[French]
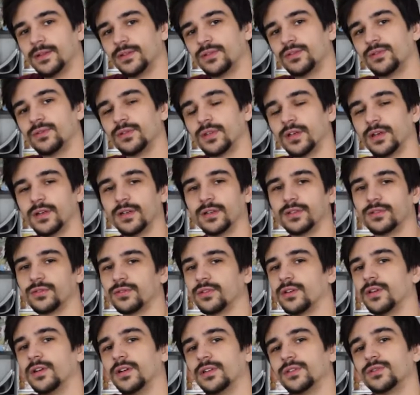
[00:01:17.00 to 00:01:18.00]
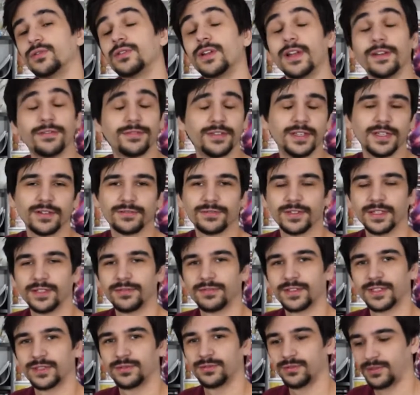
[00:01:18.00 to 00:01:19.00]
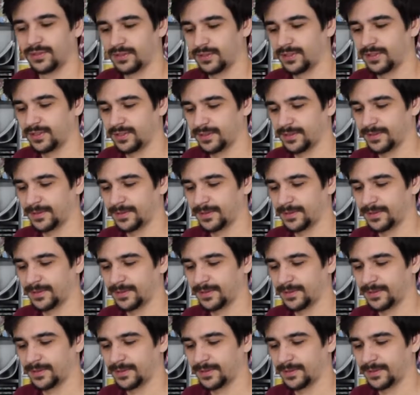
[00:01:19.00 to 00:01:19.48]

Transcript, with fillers: toute, euh, euh, toute, la fille en fait. Euh.